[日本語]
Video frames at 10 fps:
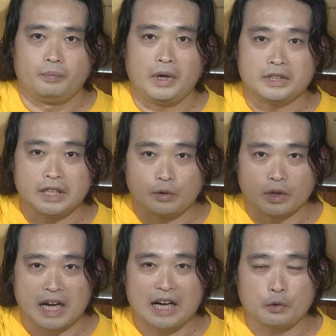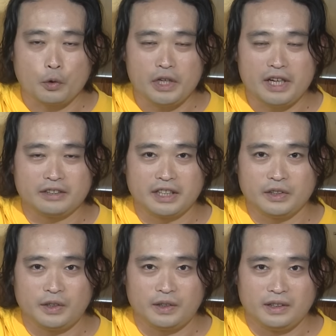まあただこれかっこいいですけ
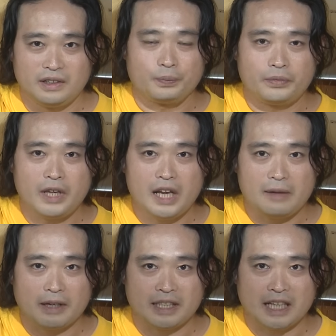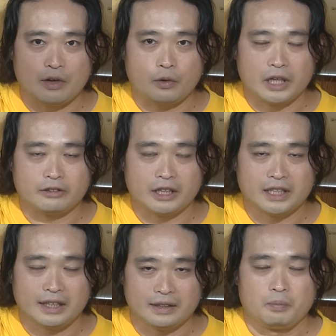ど、手入れはしっかり行ってくだ
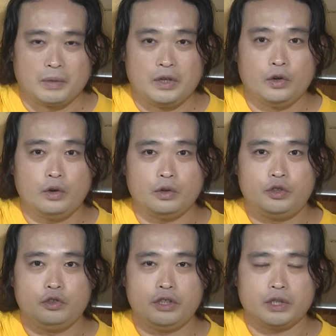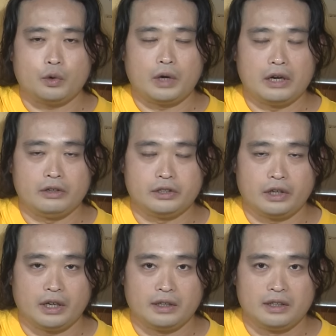さい。まあいろいろ注意事項があるんですよ
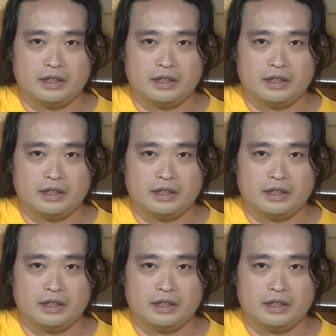ね。